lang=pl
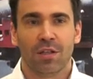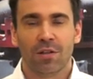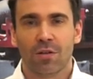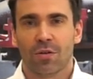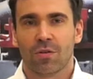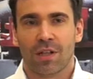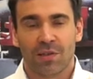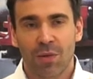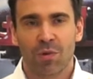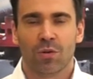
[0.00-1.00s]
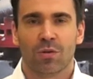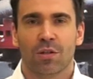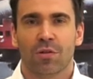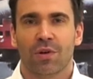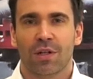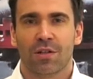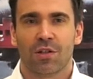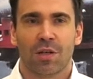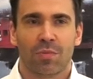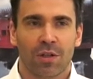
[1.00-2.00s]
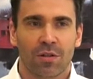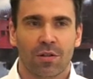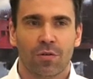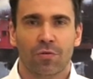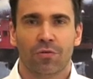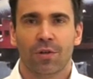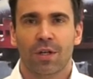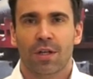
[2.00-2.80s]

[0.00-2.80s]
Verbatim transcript: nie tylko dla samych studentów, ale też dla praktyków,